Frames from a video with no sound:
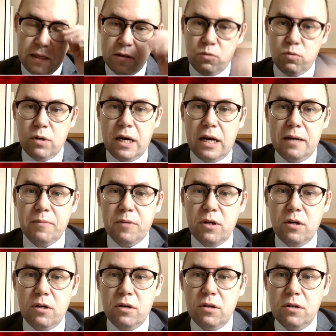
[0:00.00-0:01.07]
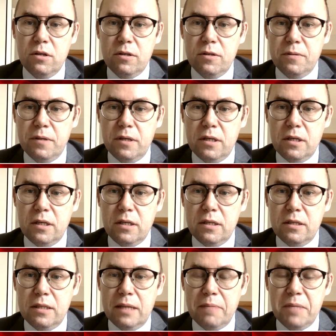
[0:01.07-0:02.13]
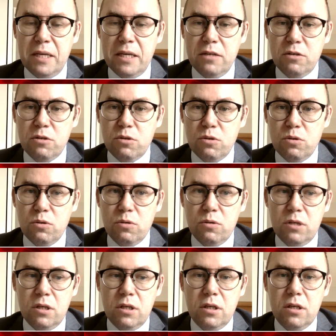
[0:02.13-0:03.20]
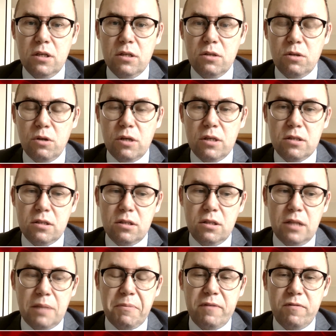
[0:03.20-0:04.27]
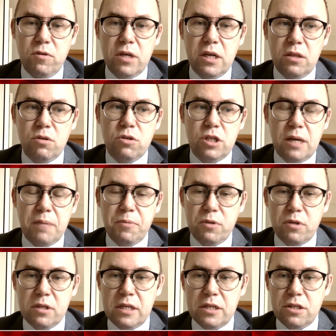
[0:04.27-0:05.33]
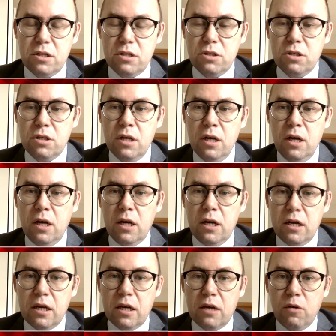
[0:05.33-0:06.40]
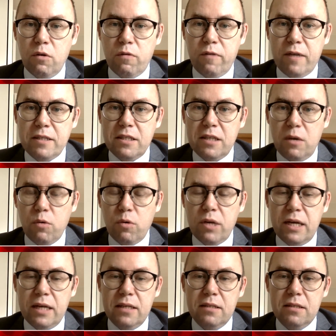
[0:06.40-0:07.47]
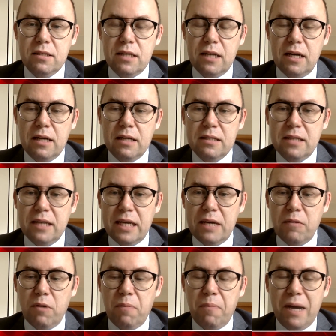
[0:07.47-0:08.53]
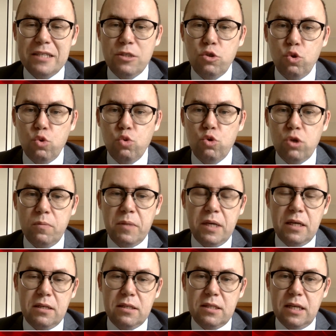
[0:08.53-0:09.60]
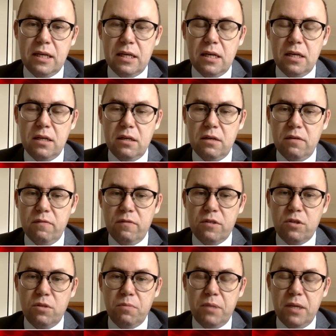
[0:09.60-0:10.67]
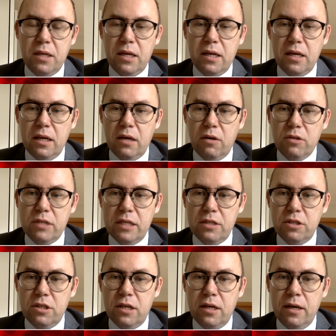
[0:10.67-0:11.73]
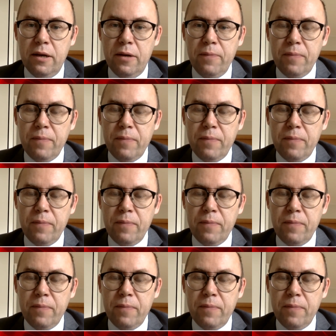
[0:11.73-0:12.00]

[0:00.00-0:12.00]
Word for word: Słuchałem go y, na miejscu i to jest na pewno jedno trzeba podkreślić. Y, kwestia ukraińska zajęła bardzo dużo miejsca jej y, wystąpienia, jej orędzia.